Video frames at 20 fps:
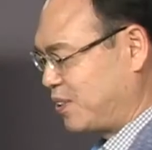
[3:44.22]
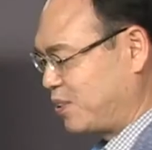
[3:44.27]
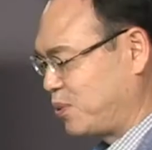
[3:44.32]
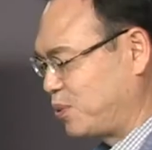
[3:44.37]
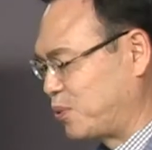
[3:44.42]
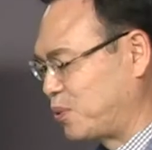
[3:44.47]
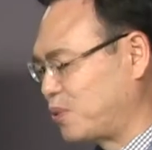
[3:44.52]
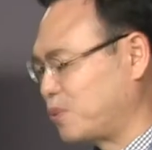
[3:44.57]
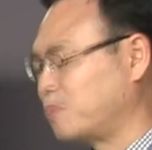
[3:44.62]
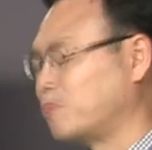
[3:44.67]

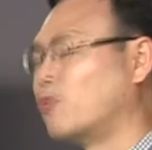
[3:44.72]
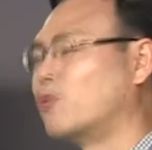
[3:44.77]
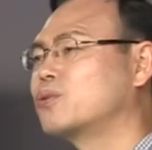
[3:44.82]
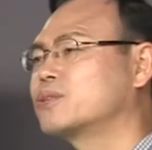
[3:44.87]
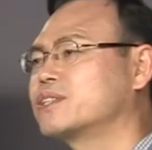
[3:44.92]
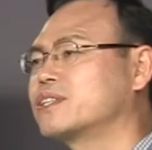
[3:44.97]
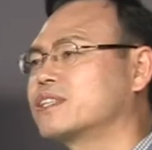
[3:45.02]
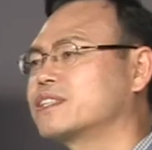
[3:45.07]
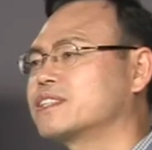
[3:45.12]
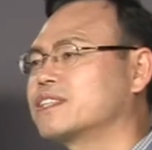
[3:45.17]
또
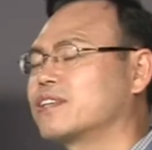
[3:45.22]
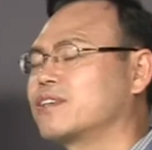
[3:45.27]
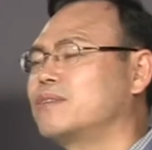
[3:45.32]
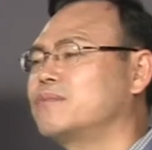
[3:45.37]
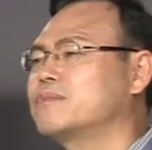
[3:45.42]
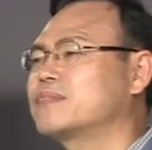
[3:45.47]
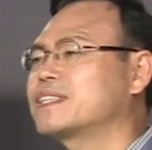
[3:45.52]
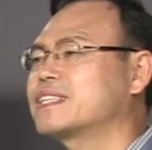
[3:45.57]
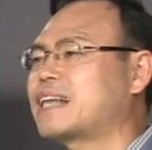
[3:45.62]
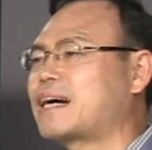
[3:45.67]

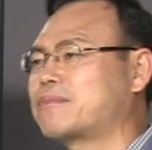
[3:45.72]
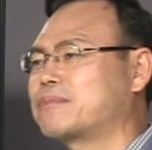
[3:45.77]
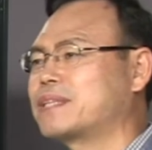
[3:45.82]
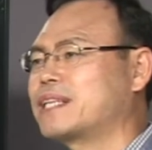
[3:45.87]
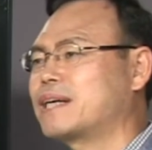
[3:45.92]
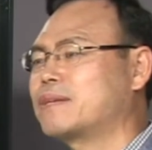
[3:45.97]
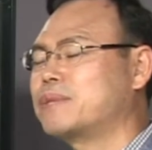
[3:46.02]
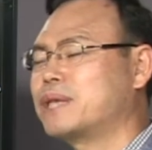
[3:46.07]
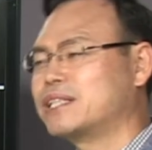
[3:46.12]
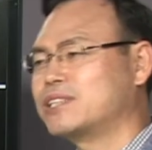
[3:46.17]
목석처럼
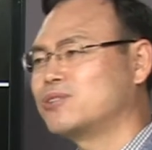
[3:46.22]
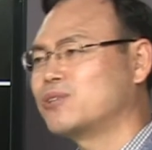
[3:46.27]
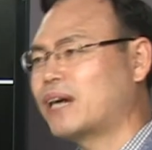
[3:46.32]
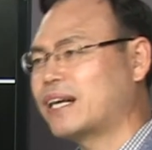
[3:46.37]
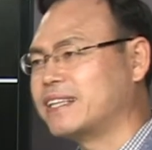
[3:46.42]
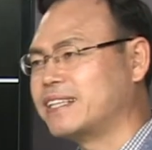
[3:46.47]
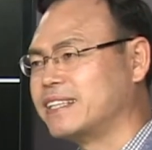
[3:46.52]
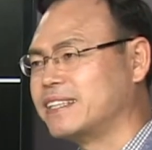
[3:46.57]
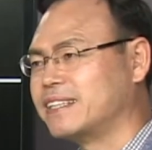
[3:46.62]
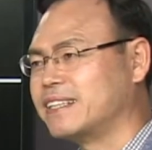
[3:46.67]
답답하지도
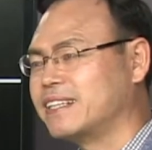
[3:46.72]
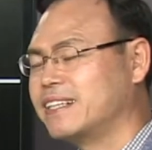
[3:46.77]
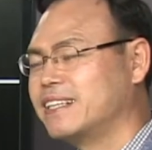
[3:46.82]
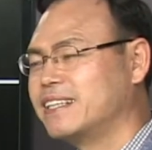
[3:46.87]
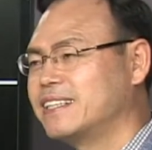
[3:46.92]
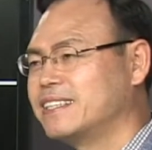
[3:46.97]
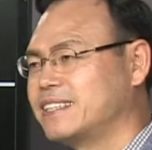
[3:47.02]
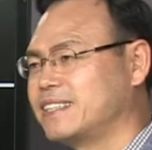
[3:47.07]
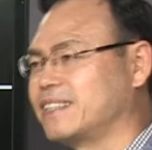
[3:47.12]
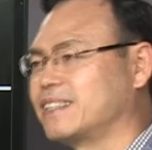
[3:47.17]
않는
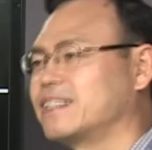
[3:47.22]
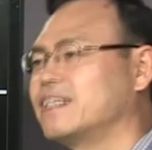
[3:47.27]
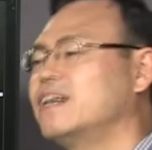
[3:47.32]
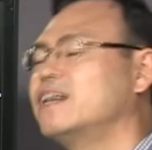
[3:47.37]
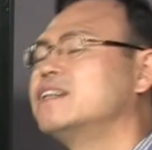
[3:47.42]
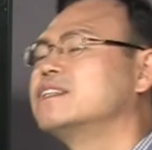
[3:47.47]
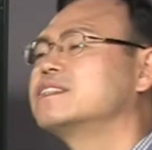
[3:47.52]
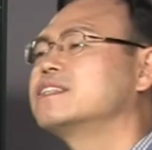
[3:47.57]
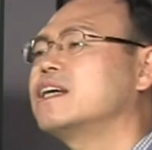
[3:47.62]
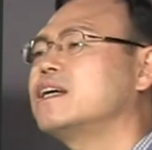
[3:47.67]
즉
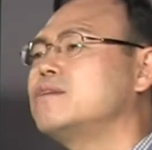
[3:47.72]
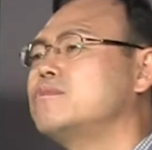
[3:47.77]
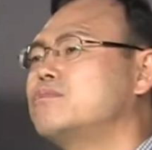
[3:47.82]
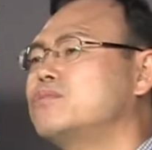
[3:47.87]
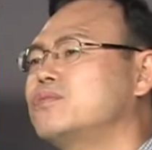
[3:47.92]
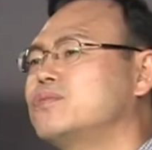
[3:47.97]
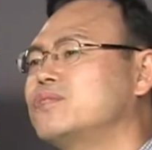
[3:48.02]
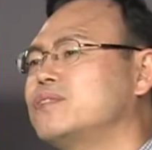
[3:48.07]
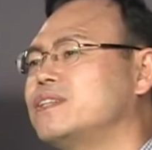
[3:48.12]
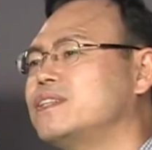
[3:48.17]

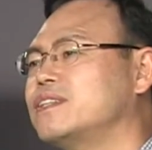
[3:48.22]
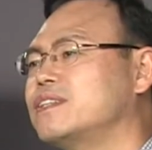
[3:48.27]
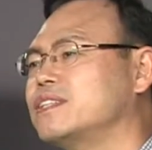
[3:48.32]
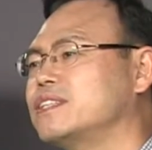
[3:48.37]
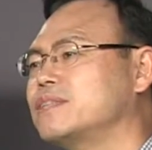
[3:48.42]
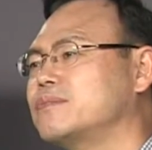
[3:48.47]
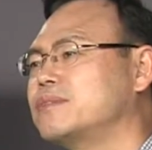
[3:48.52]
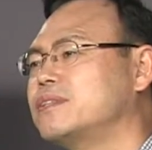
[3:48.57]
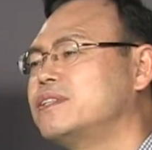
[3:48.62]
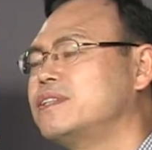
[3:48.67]
셀프
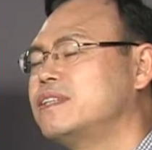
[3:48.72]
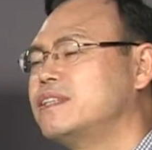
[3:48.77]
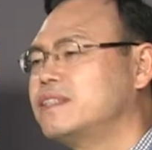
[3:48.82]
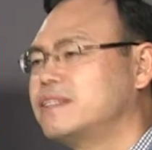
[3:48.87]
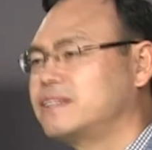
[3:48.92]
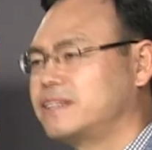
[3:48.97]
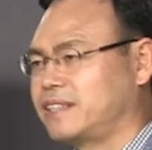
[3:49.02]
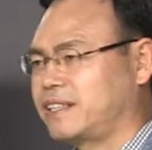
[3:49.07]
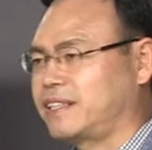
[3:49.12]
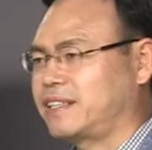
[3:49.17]
리더십을
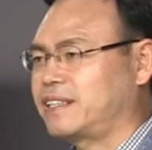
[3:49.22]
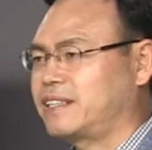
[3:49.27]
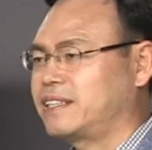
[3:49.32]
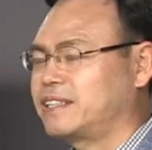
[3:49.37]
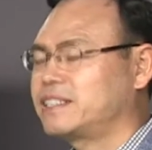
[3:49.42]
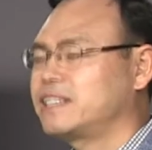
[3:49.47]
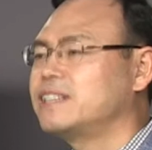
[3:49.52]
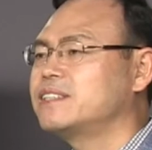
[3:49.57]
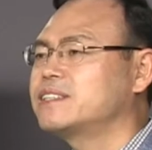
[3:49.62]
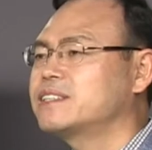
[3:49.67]
예,
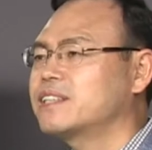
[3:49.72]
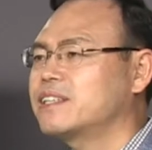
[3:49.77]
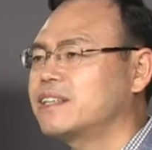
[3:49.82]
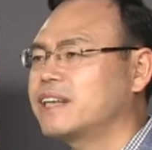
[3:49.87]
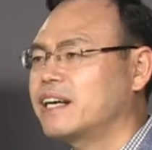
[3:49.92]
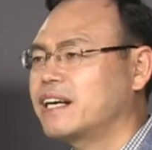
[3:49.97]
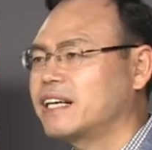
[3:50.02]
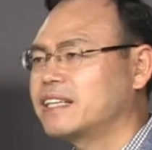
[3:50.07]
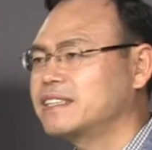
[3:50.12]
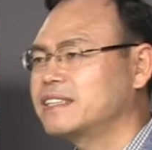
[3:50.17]

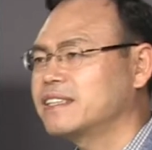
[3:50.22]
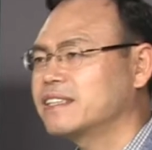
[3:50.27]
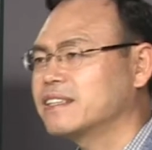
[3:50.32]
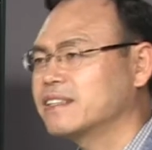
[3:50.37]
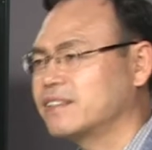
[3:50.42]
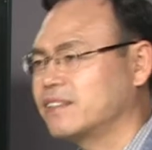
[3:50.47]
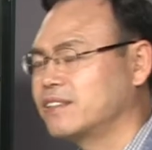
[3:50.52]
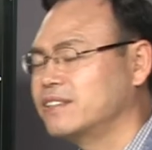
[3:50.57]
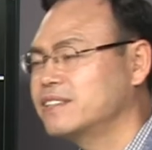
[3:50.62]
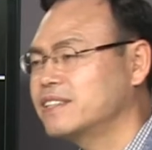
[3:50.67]
실천해가는
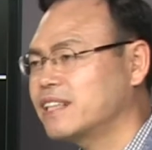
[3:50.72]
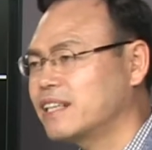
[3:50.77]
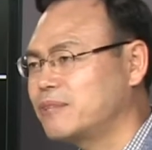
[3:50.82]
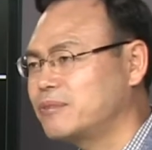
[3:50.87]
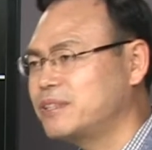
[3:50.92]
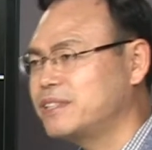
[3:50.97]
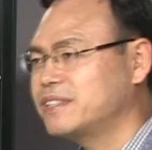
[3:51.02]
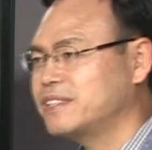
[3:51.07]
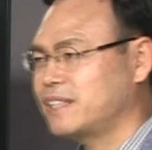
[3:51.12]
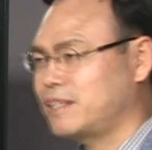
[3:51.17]
그런
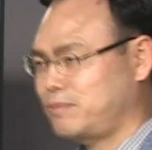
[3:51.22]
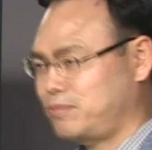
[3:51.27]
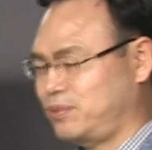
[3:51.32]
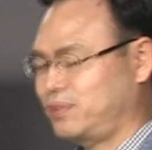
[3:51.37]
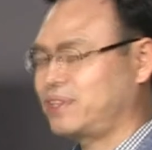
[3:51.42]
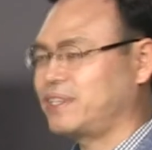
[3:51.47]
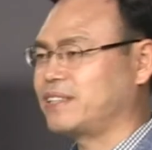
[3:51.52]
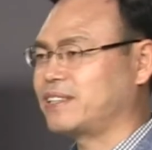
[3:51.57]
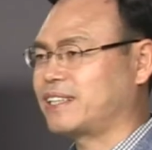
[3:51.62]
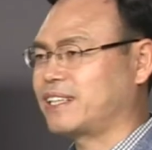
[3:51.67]
사람을 셀프
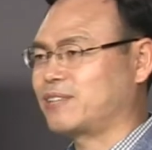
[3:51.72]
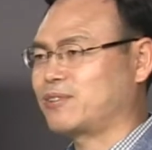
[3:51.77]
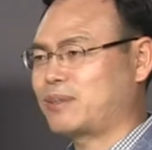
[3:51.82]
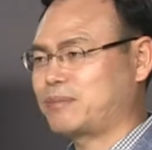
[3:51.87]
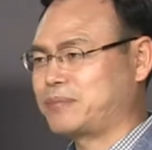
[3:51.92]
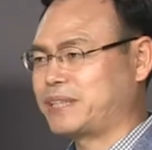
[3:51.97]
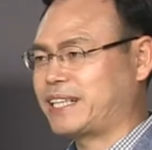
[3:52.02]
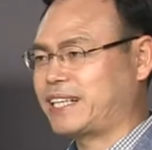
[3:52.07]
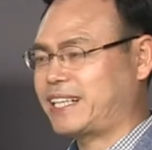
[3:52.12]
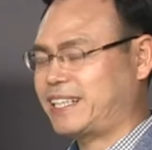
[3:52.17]
리더라고
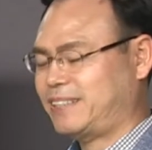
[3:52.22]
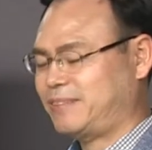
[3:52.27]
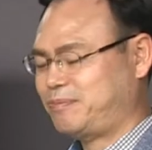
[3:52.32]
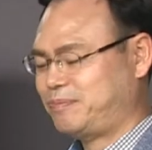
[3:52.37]
합니다.